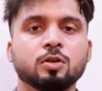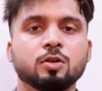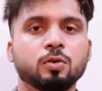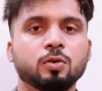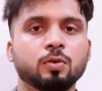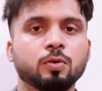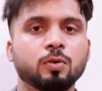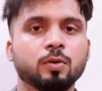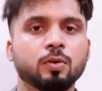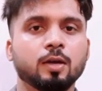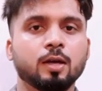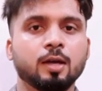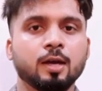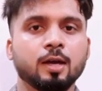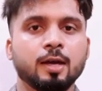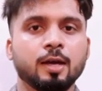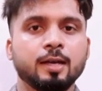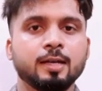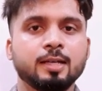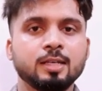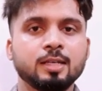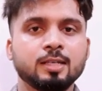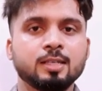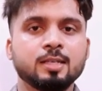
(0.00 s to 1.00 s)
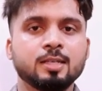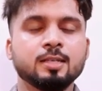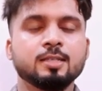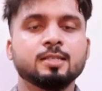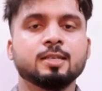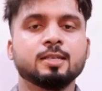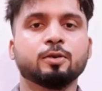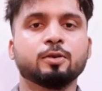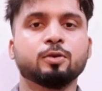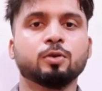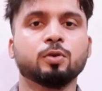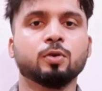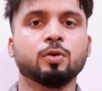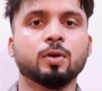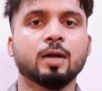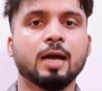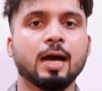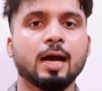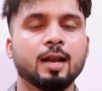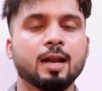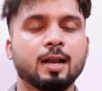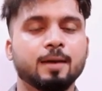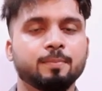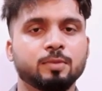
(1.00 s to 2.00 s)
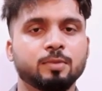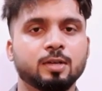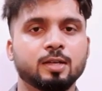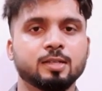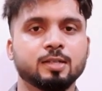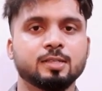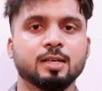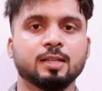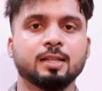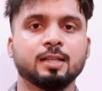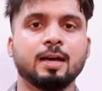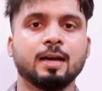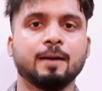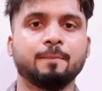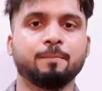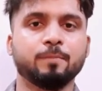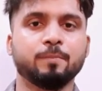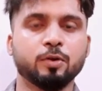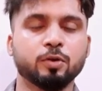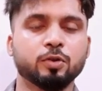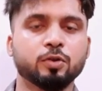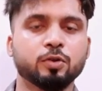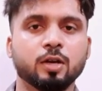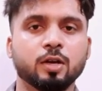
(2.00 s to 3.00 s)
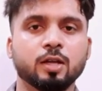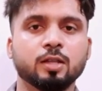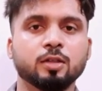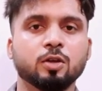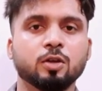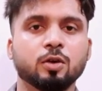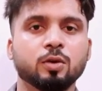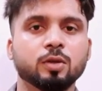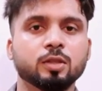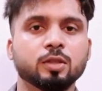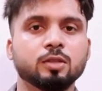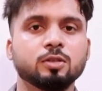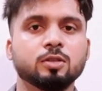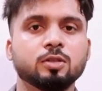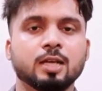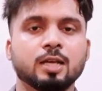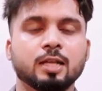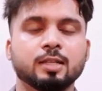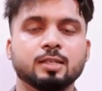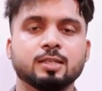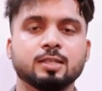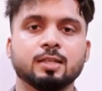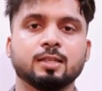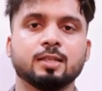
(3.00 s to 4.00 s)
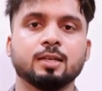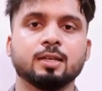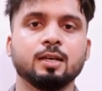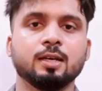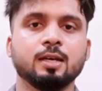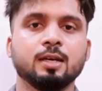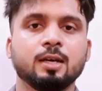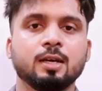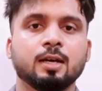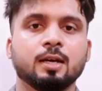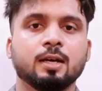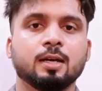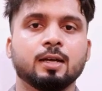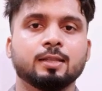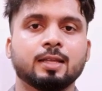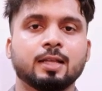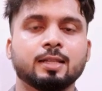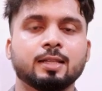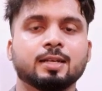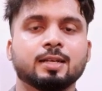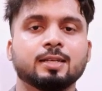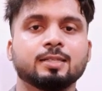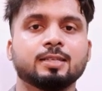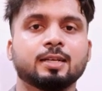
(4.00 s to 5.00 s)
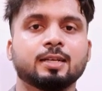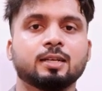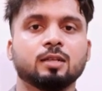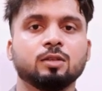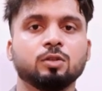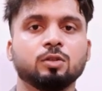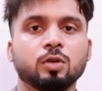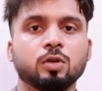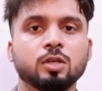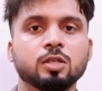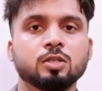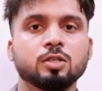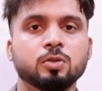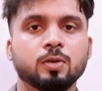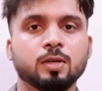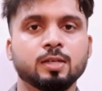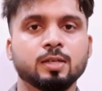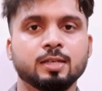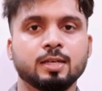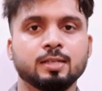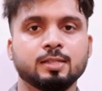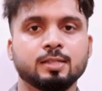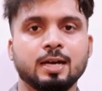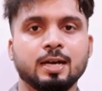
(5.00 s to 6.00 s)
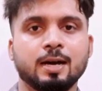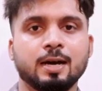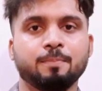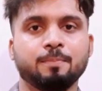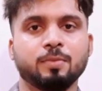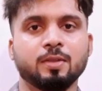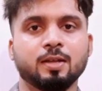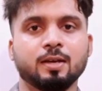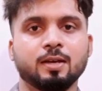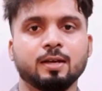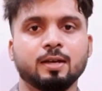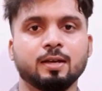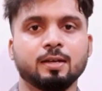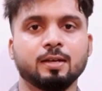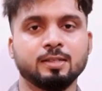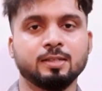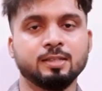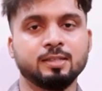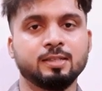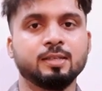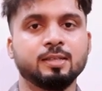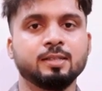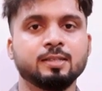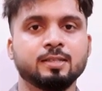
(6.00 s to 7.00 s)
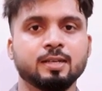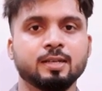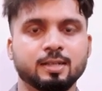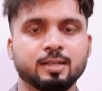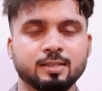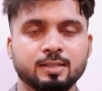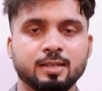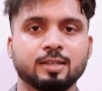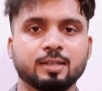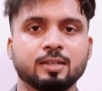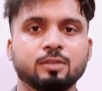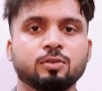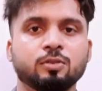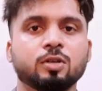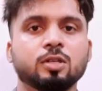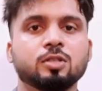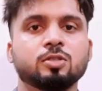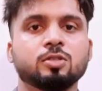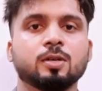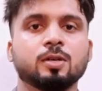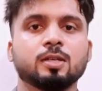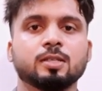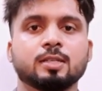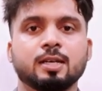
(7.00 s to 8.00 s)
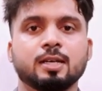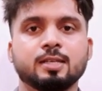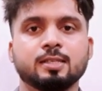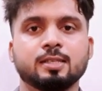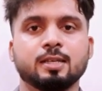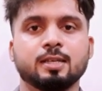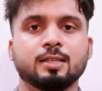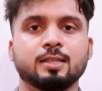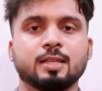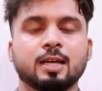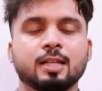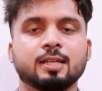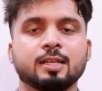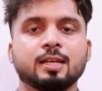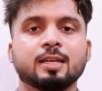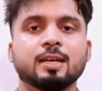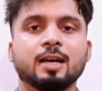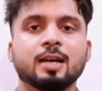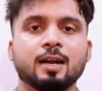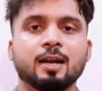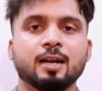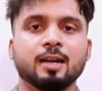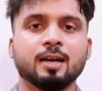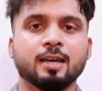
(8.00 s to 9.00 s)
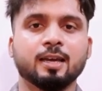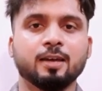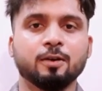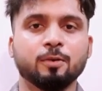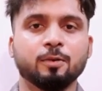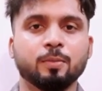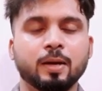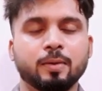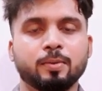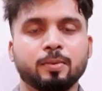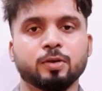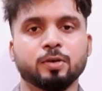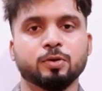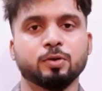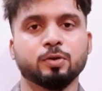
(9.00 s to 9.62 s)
যখন টি সিরিজের কোনো গান আপনার চ্যানেলে আপলোড করেন তখন কিন্তু সাথে সাথে তাদের কাছে একটা নোটিস চলে যায় যে আপনার টি সিরিজের কাছে একটা নোটিস চলে যায় যে তাদের গানটা কেউ ব্যবহার